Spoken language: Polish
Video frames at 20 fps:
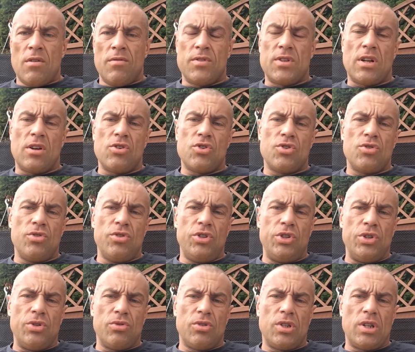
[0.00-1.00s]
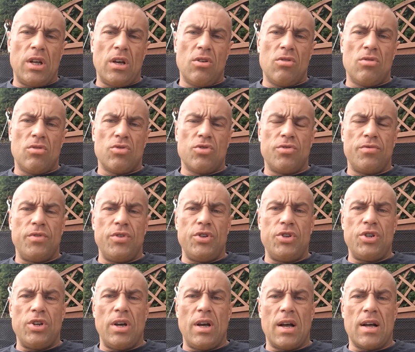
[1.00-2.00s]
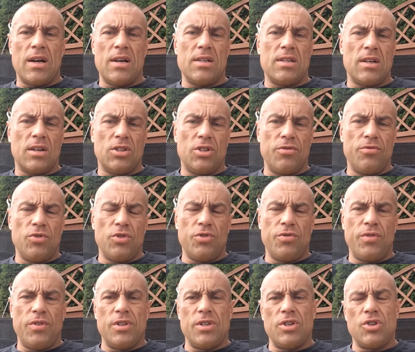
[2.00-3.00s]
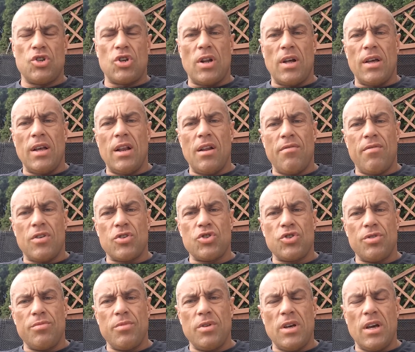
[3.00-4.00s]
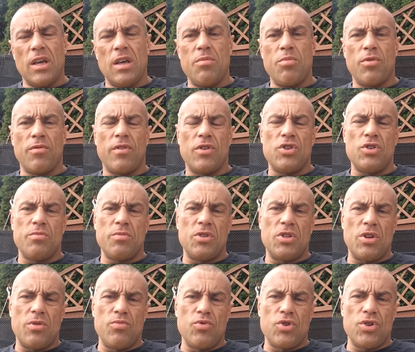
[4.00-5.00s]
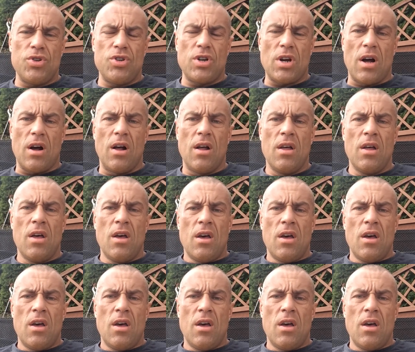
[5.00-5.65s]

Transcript: W zależności od tego, oczywiście, jaka jest aktywność fizyczna, ile ważymy, jaki prowadzimy tryb życia,